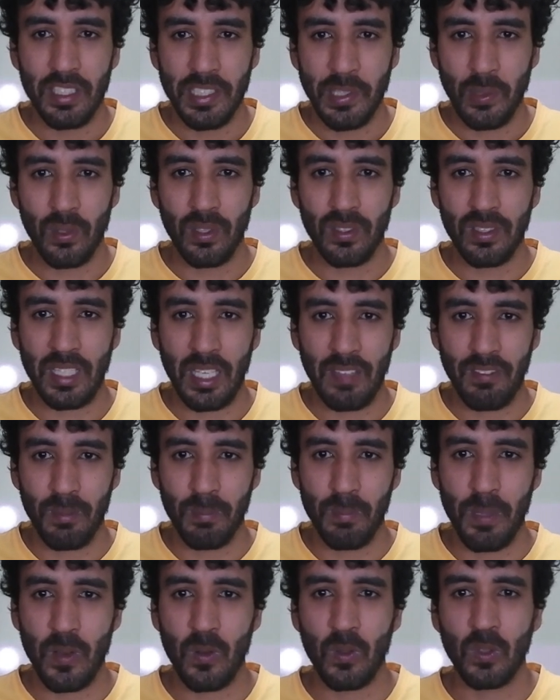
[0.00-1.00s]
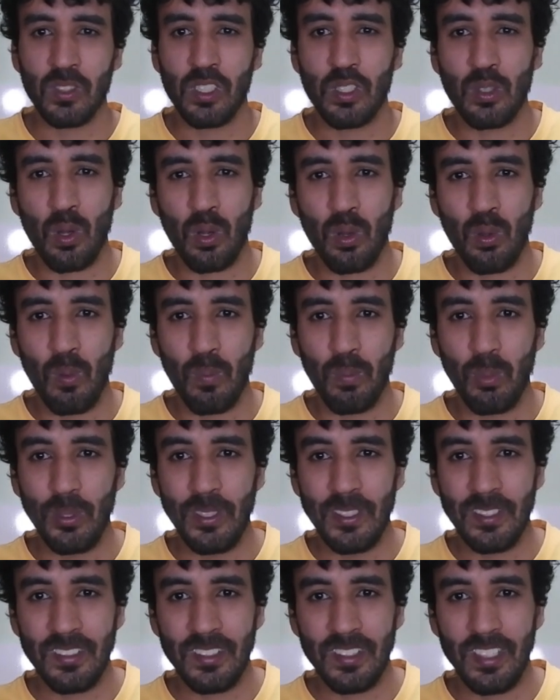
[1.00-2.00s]
enquanto Kevin Bacon se tornou um
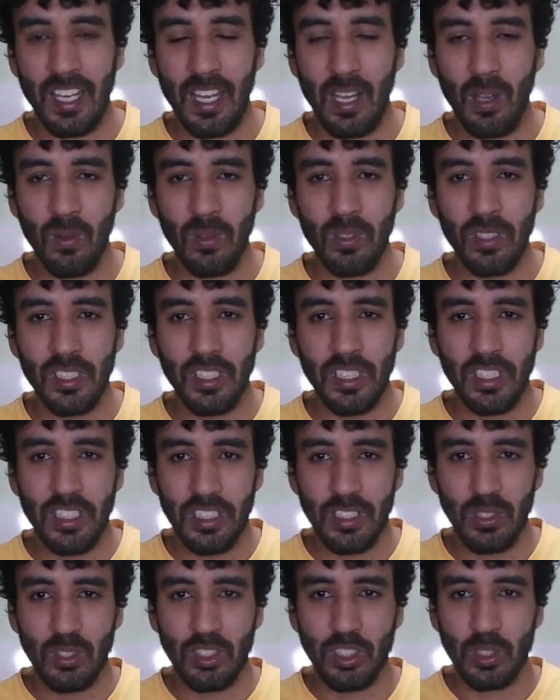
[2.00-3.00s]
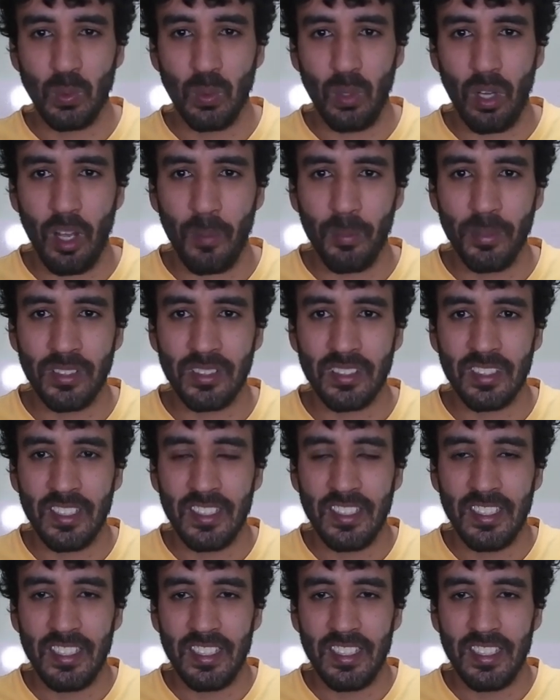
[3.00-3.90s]
policial e o Tim Robbins,